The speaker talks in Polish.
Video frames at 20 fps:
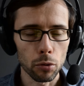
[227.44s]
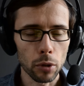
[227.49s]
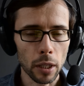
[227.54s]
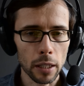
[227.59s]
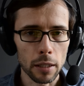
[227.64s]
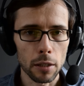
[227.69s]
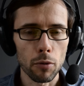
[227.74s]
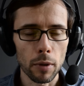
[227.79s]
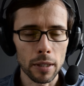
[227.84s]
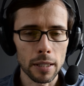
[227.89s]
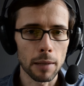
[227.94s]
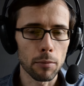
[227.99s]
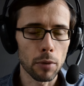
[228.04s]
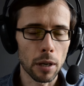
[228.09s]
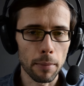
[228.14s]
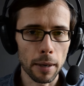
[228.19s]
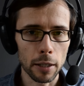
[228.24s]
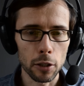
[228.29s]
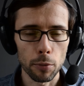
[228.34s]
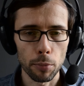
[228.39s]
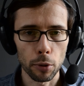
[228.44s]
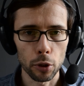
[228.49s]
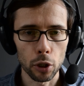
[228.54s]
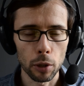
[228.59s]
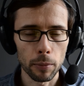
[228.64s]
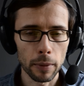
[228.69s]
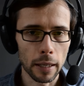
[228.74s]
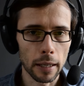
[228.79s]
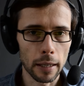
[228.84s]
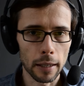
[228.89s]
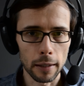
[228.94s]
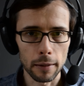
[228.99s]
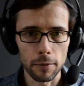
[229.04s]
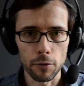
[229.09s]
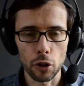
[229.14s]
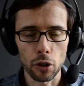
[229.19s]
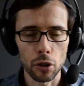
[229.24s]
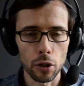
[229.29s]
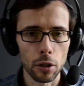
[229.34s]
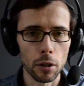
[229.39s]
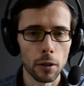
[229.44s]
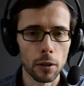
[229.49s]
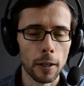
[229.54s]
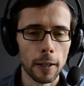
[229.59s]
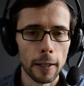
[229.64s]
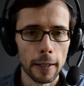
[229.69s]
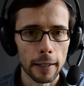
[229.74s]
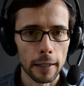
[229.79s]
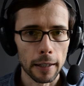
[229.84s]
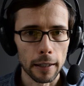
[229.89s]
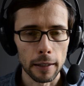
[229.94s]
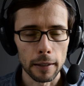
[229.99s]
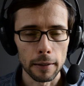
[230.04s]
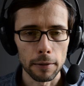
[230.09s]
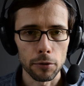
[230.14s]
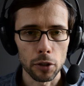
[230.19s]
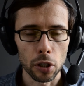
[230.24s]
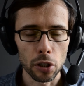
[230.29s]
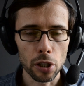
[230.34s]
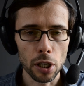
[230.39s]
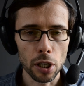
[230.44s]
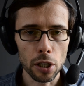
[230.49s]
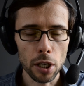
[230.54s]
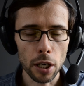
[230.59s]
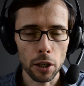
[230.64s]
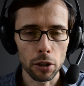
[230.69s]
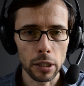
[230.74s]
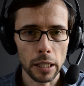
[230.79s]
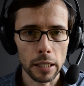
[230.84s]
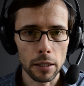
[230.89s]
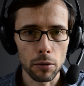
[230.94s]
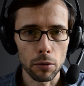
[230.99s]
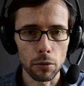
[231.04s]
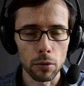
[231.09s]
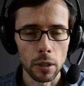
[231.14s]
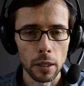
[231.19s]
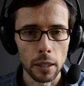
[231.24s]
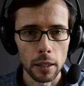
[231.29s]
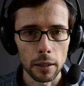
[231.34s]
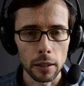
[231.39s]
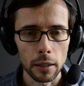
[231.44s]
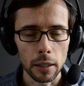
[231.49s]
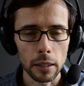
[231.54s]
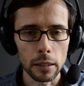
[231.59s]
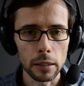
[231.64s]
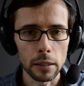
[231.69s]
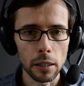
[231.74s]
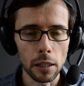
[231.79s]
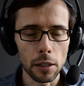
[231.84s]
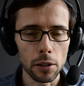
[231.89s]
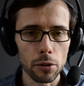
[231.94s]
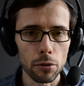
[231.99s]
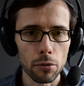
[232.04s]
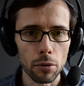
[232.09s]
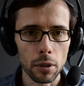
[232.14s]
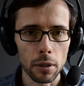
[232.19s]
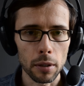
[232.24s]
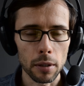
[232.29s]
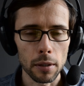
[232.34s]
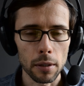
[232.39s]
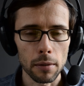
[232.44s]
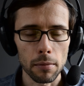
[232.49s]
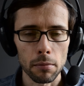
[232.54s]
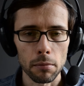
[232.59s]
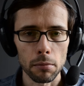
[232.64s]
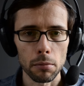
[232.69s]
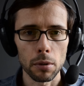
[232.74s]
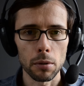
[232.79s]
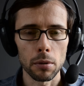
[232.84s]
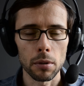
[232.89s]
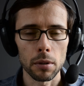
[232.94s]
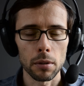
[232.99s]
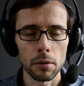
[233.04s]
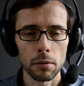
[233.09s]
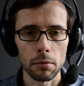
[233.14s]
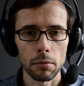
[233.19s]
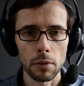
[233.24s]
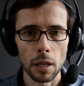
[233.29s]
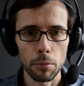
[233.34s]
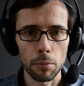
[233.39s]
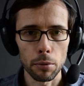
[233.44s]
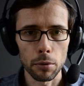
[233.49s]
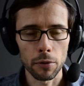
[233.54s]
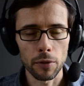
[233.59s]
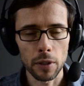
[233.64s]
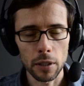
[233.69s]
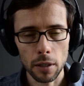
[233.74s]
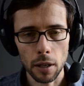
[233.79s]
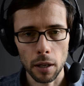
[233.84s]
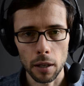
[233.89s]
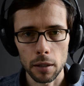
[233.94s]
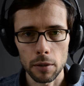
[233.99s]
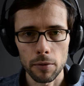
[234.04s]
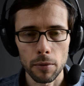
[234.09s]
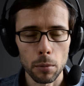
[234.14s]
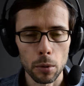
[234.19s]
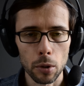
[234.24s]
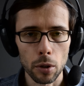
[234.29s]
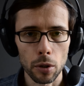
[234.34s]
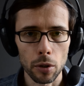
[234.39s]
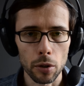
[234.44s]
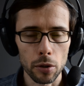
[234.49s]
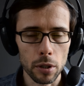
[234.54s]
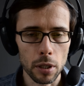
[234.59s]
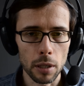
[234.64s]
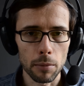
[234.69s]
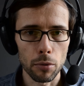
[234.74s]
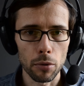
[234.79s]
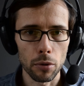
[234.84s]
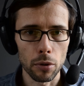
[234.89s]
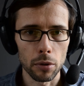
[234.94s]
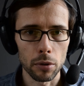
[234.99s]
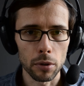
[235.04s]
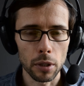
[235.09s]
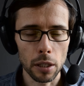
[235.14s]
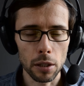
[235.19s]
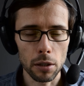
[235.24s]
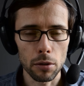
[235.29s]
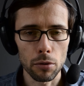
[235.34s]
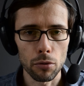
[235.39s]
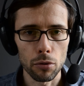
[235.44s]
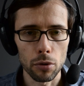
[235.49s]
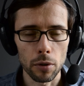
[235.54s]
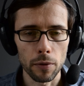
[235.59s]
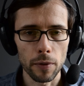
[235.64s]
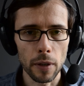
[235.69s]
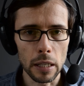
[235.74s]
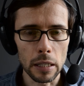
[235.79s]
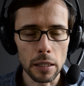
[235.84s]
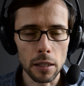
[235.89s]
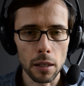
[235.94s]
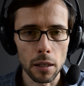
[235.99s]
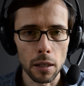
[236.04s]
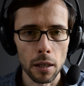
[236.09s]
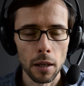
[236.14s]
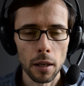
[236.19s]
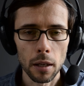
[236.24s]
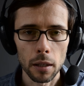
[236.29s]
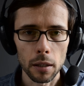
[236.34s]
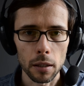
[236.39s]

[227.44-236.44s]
Tutaj sytuacja była bardzo podobna e, co do e, wcześniejszego testu. Tych zdjęć, które były na półgwistka, nazwijmy to ostre, było też dużo więcej.